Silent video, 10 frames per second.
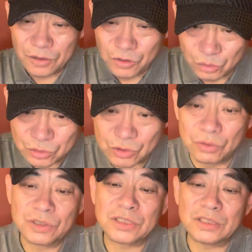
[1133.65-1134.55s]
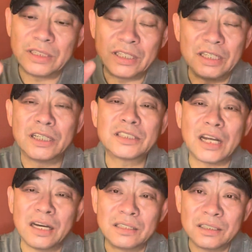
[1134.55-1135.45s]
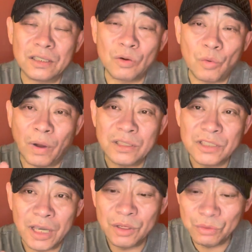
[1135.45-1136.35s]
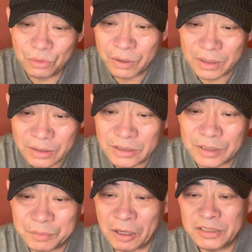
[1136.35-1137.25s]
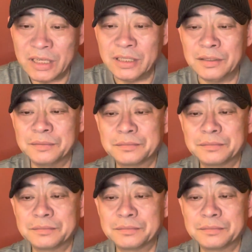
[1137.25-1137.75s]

又重视了合唱和管弦乐的这个表现力。